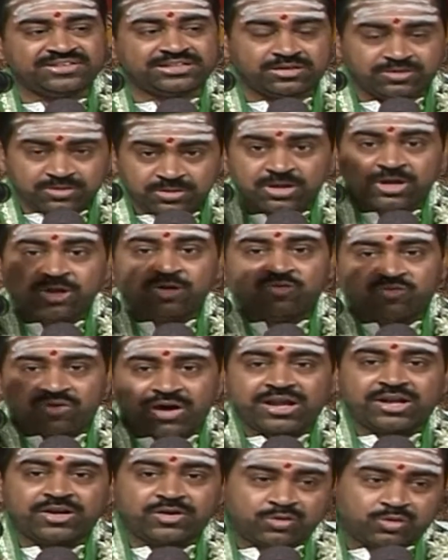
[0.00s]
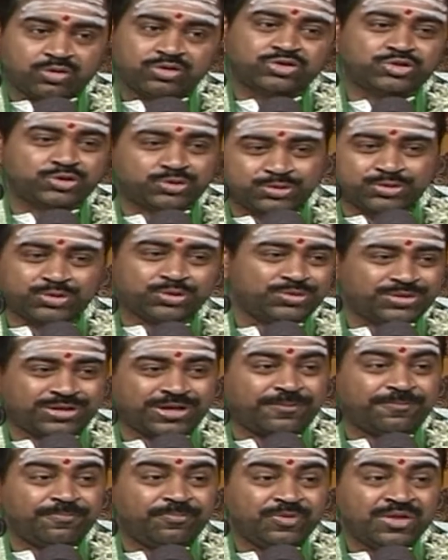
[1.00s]
దేవతలు వారిని
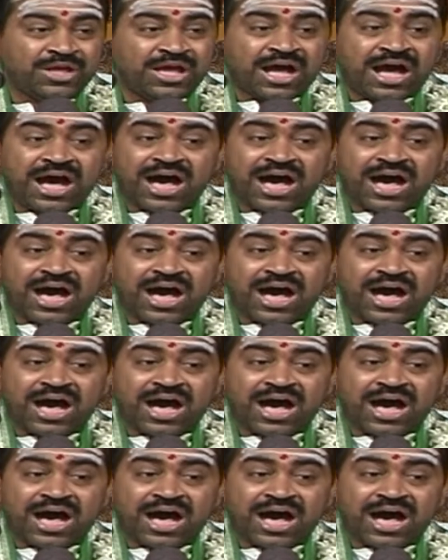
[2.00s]
కొలుచుకుంటూ ఉంటాం